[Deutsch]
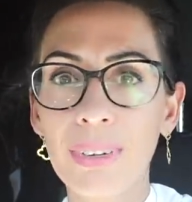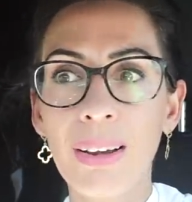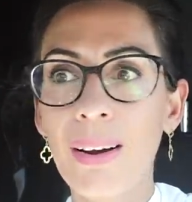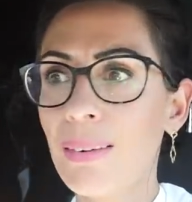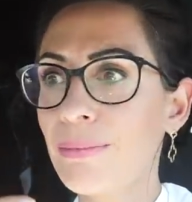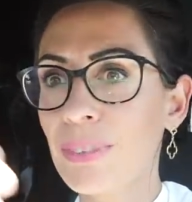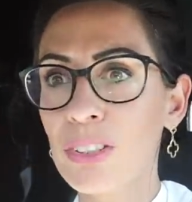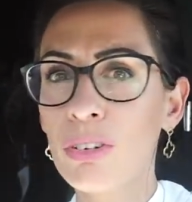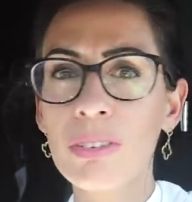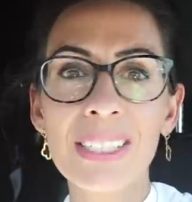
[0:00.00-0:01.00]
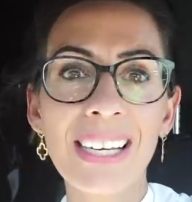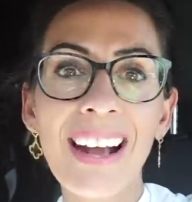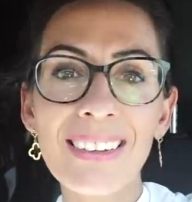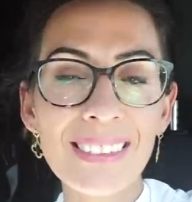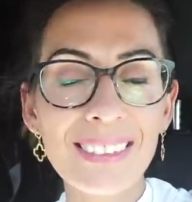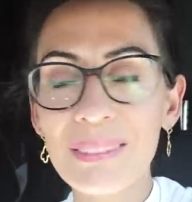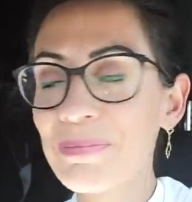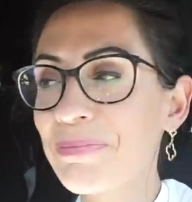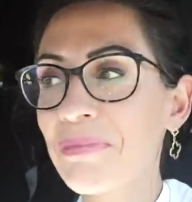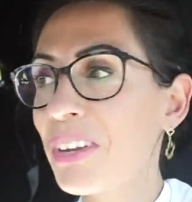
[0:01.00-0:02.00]
ja, Sonnenterrasse,
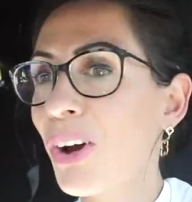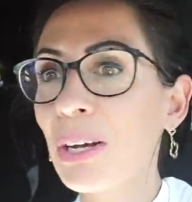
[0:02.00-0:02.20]
wie auch